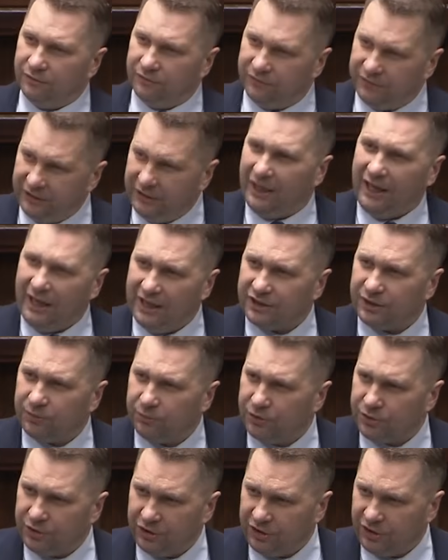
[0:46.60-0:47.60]

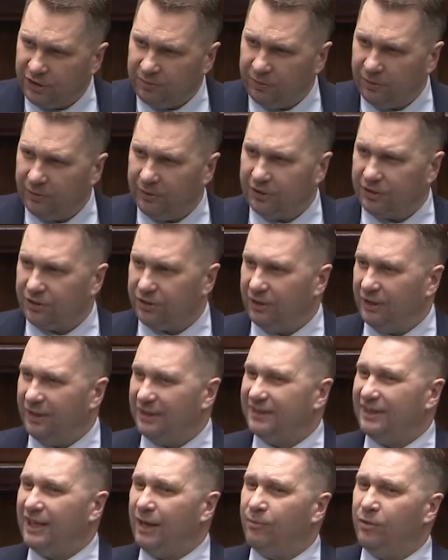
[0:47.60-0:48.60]
Wygasło życie
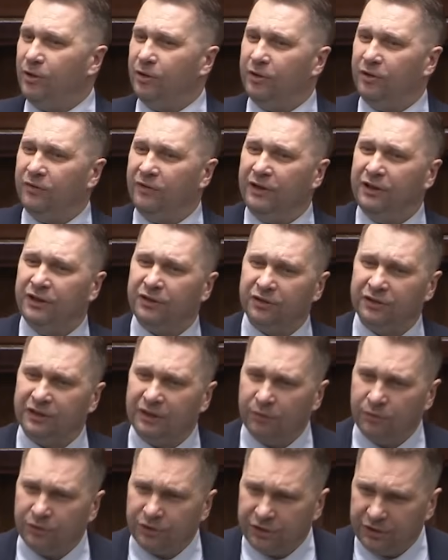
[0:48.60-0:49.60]
społeczne, zablokowane
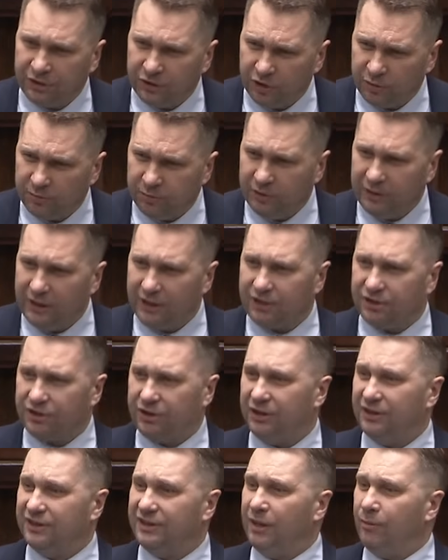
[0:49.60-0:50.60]
zostało życie
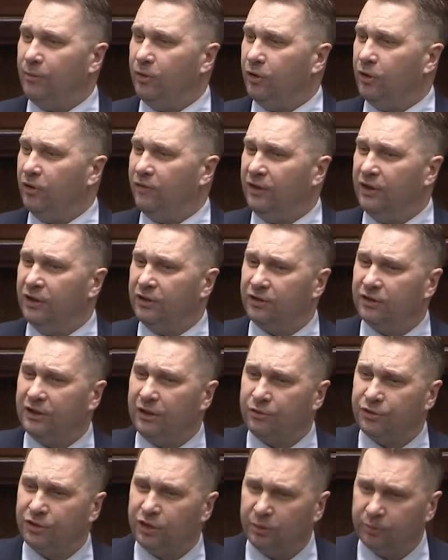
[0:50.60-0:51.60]
gospodarcze, zablokowane
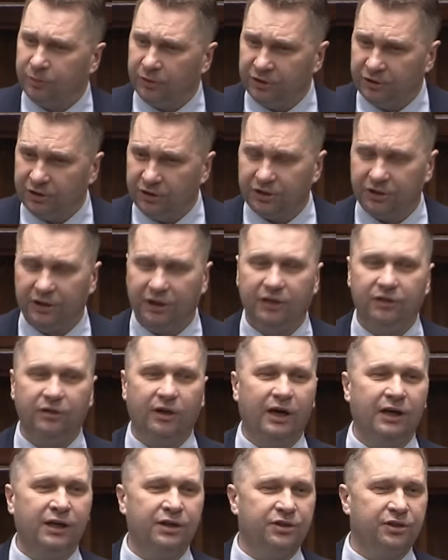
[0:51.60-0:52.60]
zostało życie polityczne,
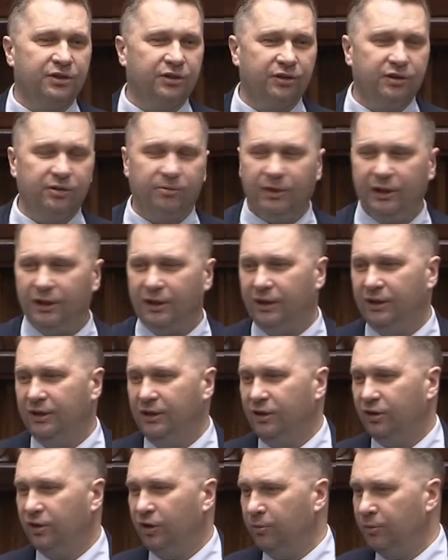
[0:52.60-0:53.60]
no ale 10 maja
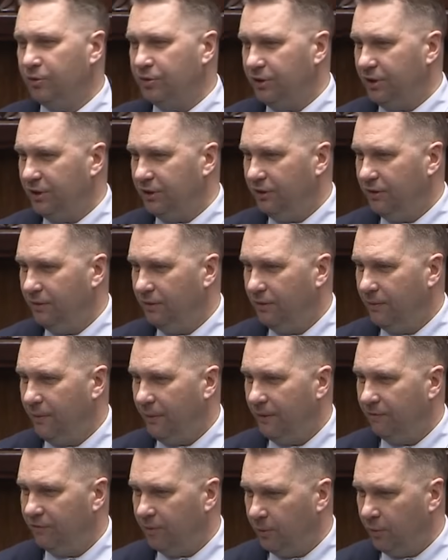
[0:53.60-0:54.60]
to był dzień
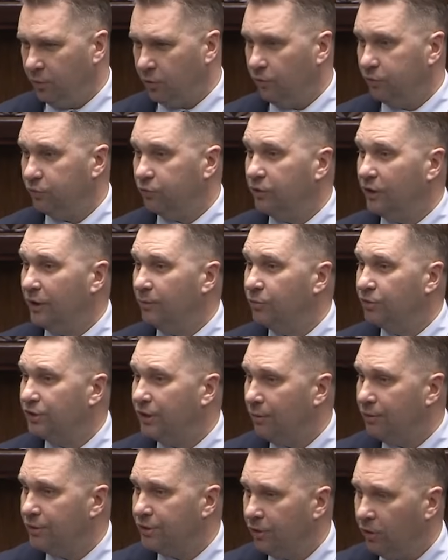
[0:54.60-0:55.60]
wyborów, które
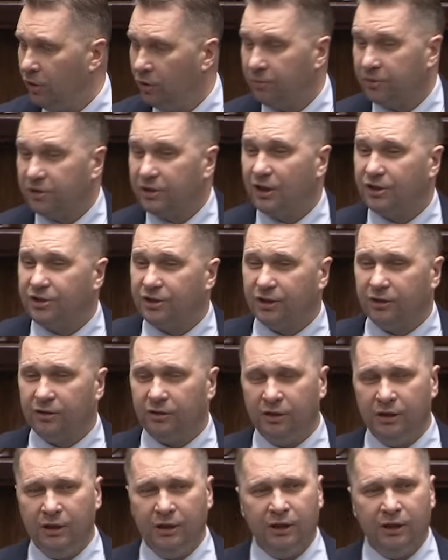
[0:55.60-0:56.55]
musiały się odbyć. Dlaczego?